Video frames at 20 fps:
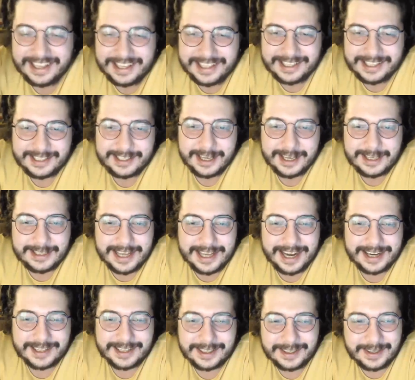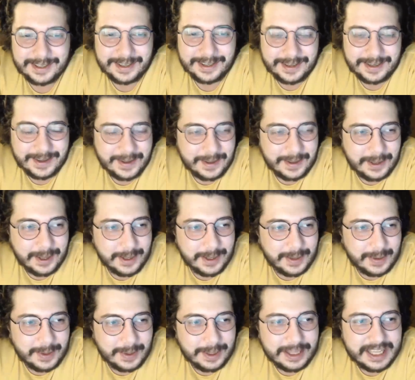Sezar
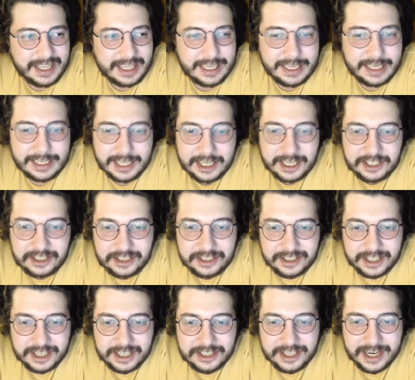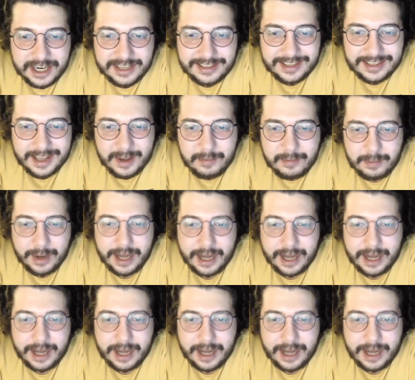iyileştirecekse